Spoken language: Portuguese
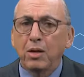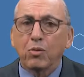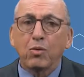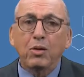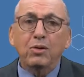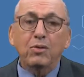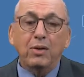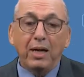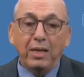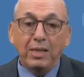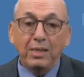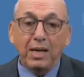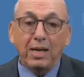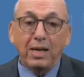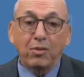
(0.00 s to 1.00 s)
Quando,
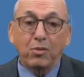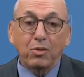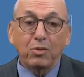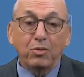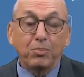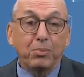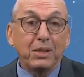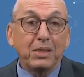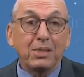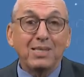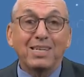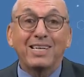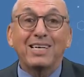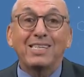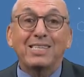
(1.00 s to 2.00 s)
eh, ah, quando
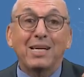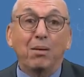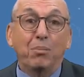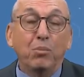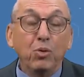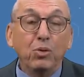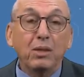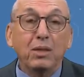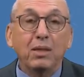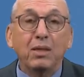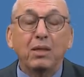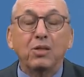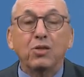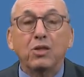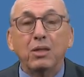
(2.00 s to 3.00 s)
precisa gastar muita
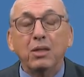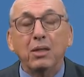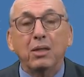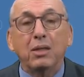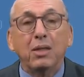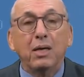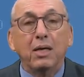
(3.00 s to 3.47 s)
energia,